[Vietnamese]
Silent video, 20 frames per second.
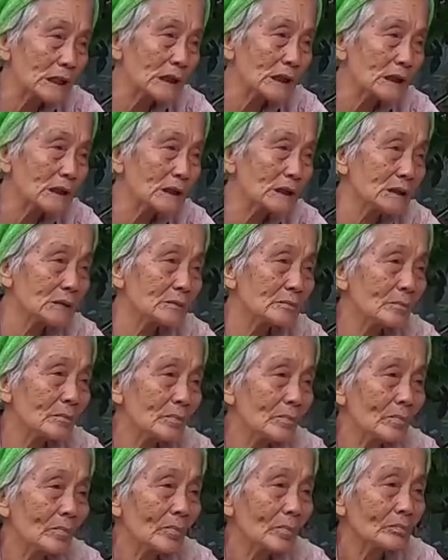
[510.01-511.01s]
tiền
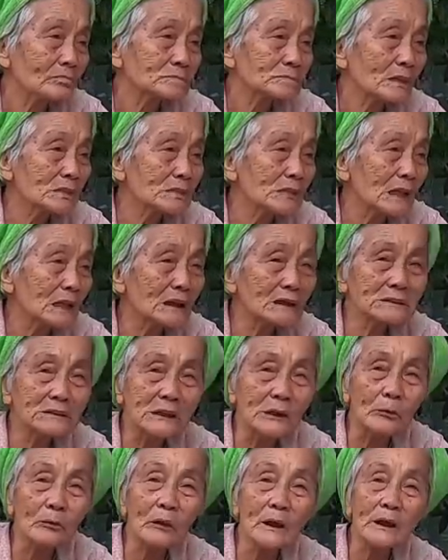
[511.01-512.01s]

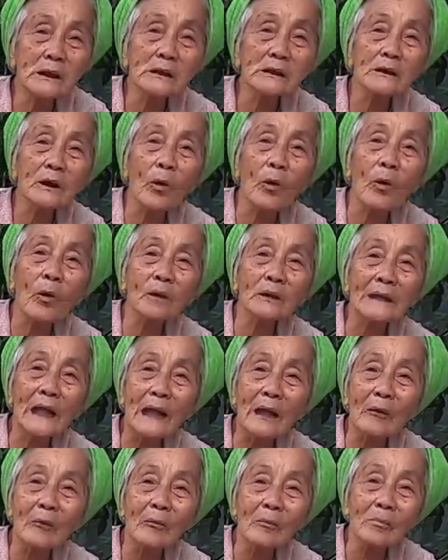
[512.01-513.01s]
nhiều khi con
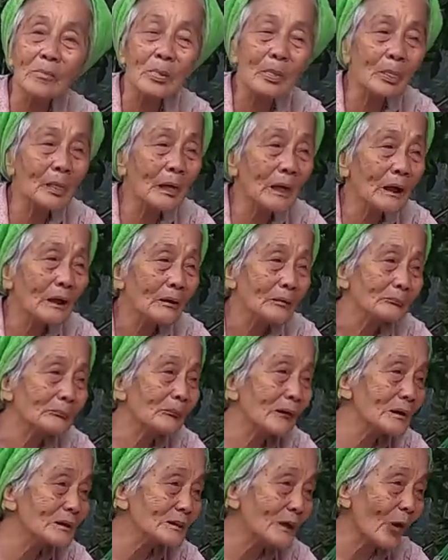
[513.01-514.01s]
cháu hai trăm
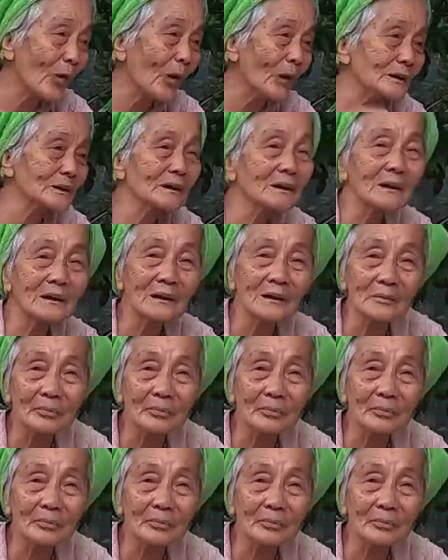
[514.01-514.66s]
ngàn mới cho nữa